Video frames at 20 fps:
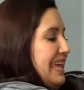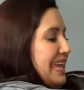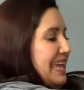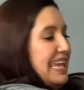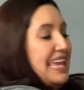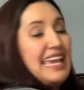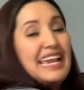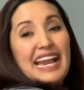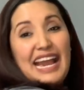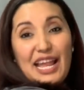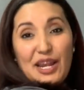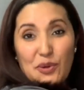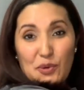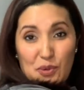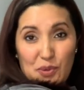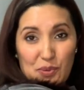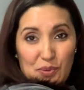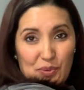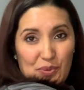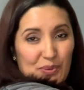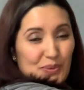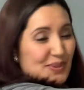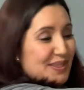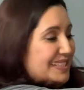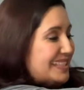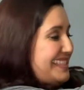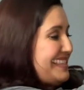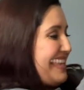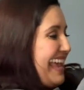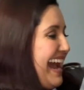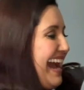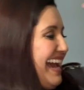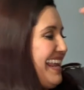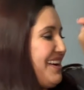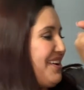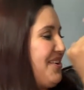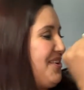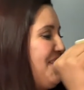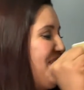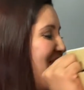y hija Lulu se
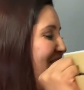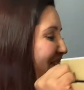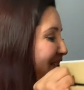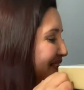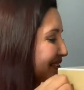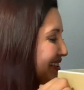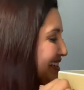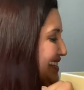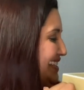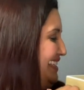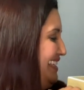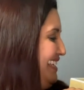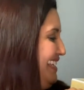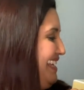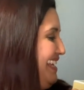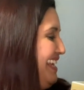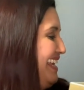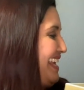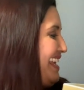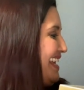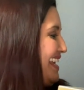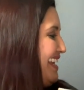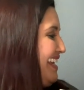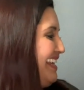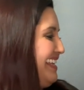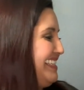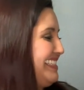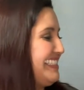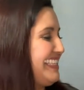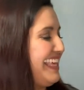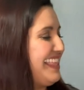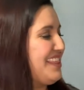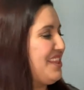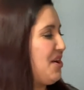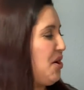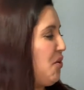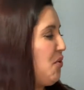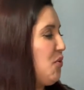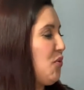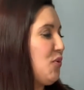agarró. Se
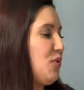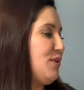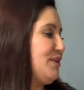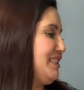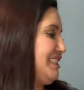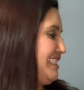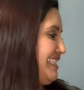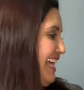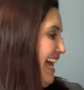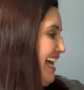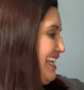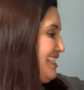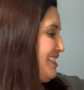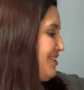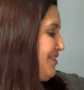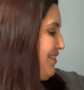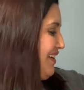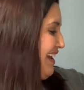dio un gustazo,